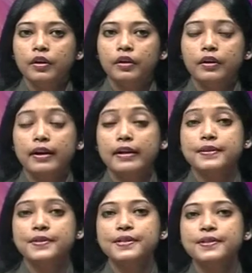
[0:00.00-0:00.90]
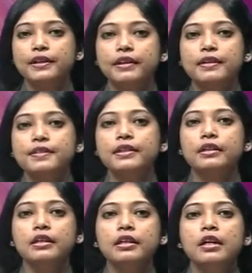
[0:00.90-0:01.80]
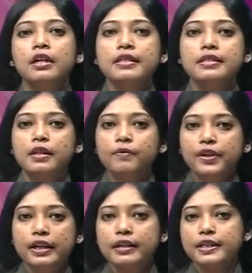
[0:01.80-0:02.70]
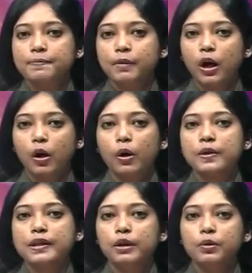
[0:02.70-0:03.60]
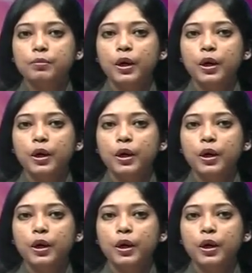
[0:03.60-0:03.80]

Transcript: नारायण सिंह सर्किल स्थित सिल्वरीन स्पा और सैलून में